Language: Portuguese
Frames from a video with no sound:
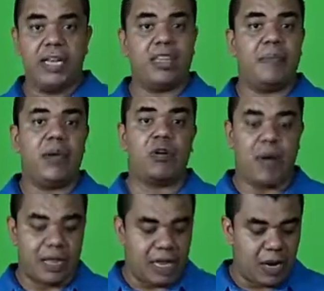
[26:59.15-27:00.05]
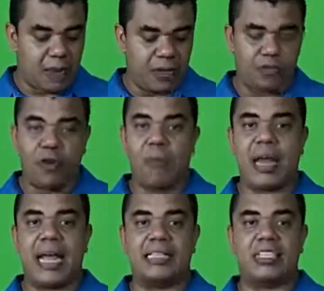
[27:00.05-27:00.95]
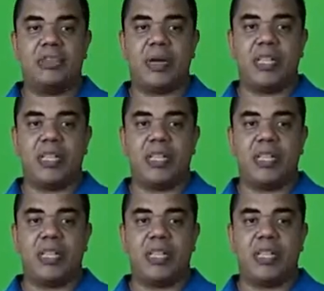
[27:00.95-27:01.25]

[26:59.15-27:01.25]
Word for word: E também com madeira, pode voar uma lasca de